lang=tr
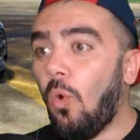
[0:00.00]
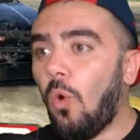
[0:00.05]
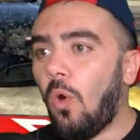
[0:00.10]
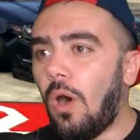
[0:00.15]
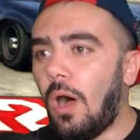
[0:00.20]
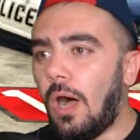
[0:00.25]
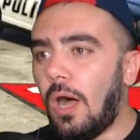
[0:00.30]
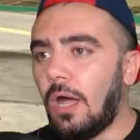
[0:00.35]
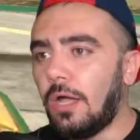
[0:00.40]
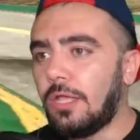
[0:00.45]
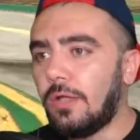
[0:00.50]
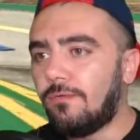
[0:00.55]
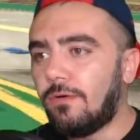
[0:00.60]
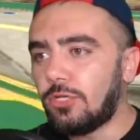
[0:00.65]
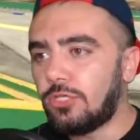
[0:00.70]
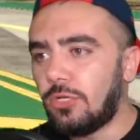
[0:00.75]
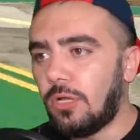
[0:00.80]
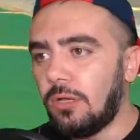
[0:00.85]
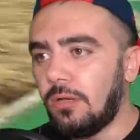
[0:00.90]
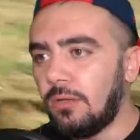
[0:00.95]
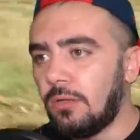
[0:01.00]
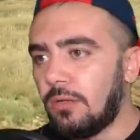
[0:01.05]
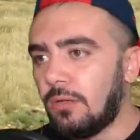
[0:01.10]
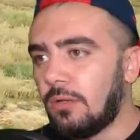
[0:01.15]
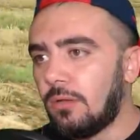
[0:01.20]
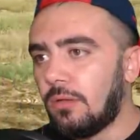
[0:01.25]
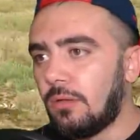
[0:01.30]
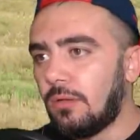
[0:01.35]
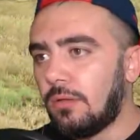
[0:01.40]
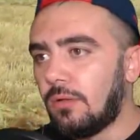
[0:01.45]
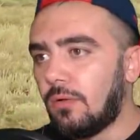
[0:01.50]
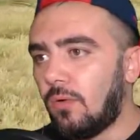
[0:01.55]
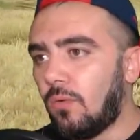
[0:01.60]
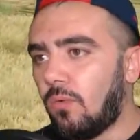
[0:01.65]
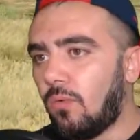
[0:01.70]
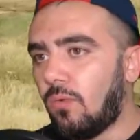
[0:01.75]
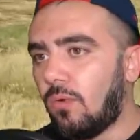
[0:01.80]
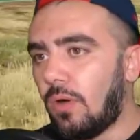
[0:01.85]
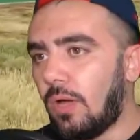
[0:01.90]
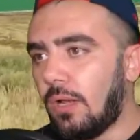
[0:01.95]
Oha yavaş lan.
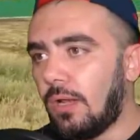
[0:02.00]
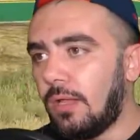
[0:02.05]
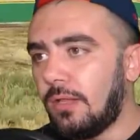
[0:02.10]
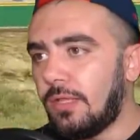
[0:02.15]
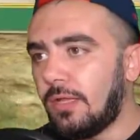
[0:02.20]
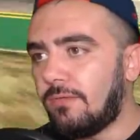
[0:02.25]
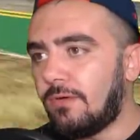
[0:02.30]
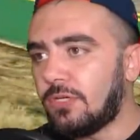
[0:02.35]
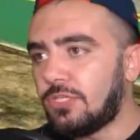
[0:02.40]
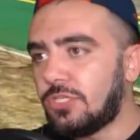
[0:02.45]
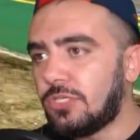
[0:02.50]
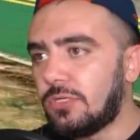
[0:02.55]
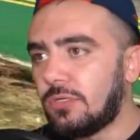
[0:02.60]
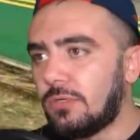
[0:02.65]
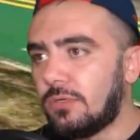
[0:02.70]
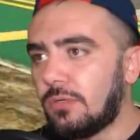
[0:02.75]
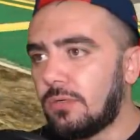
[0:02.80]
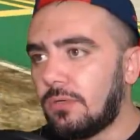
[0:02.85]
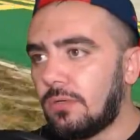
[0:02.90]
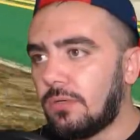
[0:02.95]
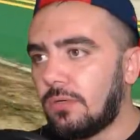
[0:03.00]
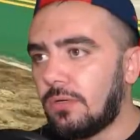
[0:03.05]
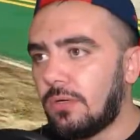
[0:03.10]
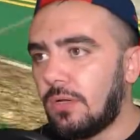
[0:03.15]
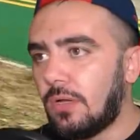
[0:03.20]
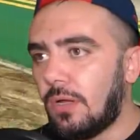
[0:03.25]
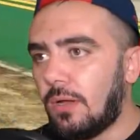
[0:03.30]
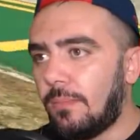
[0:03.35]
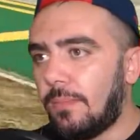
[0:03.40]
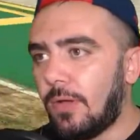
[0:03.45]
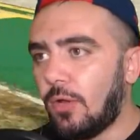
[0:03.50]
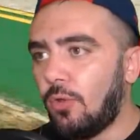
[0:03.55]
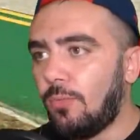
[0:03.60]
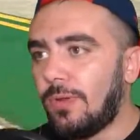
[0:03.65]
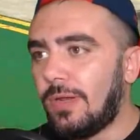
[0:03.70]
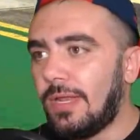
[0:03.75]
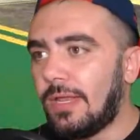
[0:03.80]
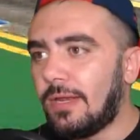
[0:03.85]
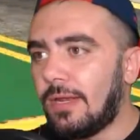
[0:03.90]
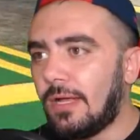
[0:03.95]
Oha lan yavaş. Bana
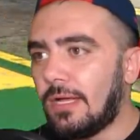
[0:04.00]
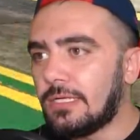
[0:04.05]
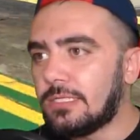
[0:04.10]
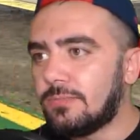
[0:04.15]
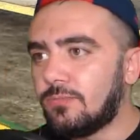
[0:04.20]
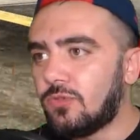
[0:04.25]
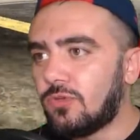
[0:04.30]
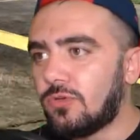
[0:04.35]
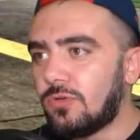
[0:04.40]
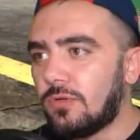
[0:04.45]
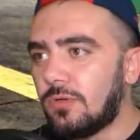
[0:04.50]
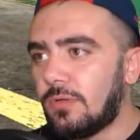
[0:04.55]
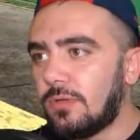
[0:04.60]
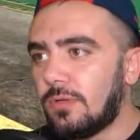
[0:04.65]
öbürleri lazım dur.